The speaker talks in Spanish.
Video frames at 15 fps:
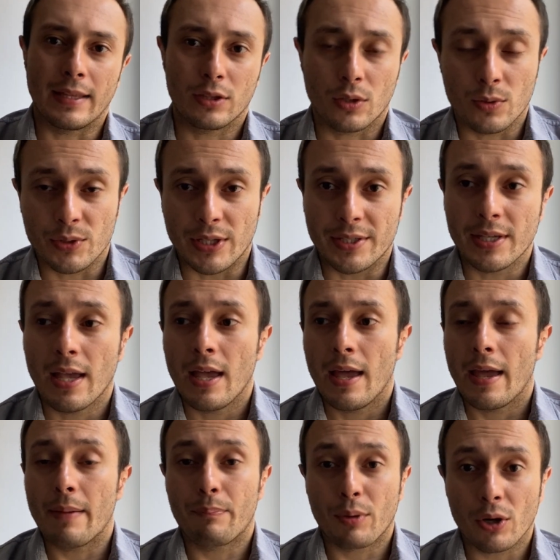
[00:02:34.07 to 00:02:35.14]
Entonces,
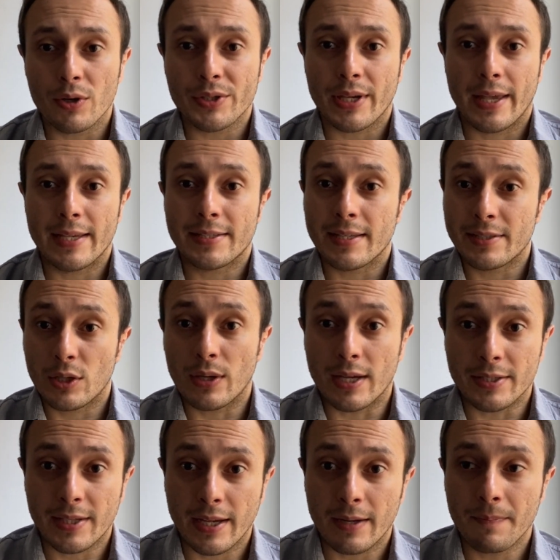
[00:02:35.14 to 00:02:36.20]
eh, pros es sencillo de
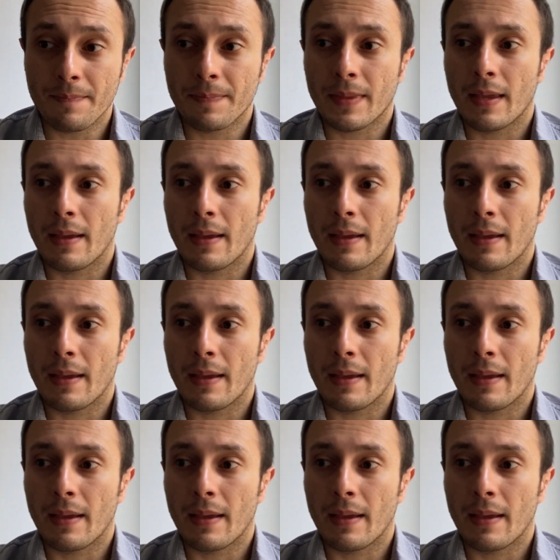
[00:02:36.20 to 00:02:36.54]
hacer,